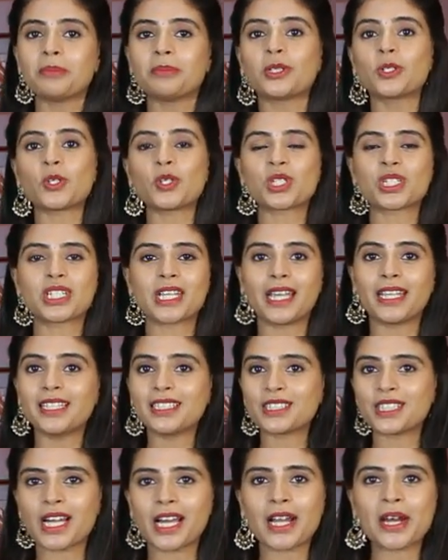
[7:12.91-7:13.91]
బికాజ్
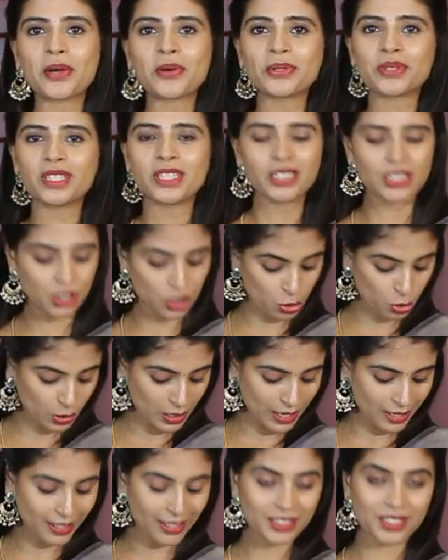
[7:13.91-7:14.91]
షైన్ చాలా ఉంది టిష్యూ
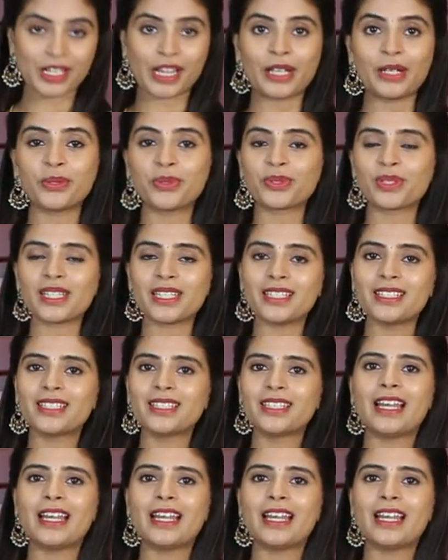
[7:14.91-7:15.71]
లాగా షైన్ ఉంది